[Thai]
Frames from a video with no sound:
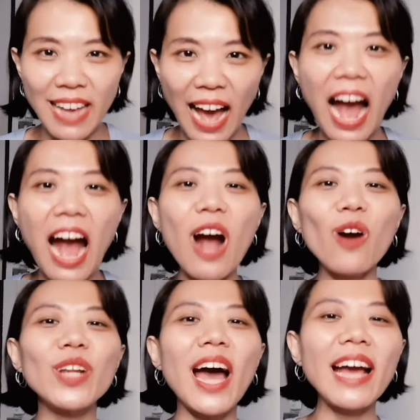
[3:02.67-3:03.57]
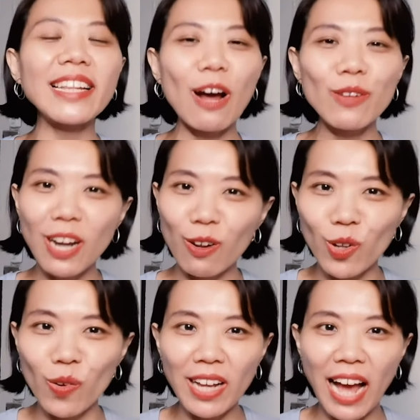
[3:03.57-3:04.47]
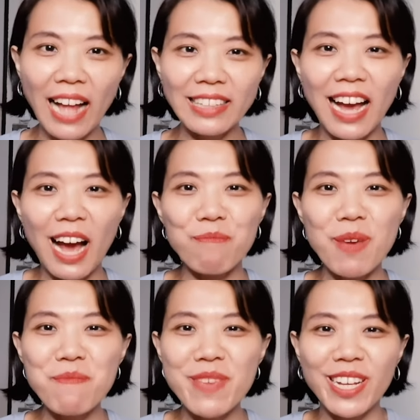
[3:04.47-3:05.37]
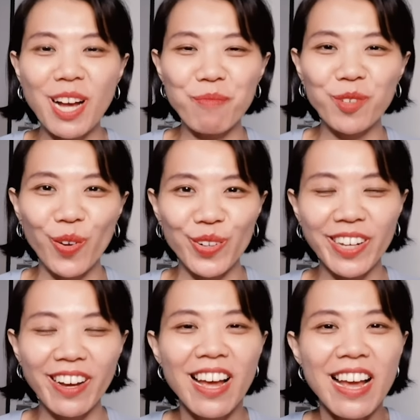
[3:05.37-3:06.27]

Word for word: ยาวได้เท่าที่เราต้องการค่ะไม่มีกำหนดนะ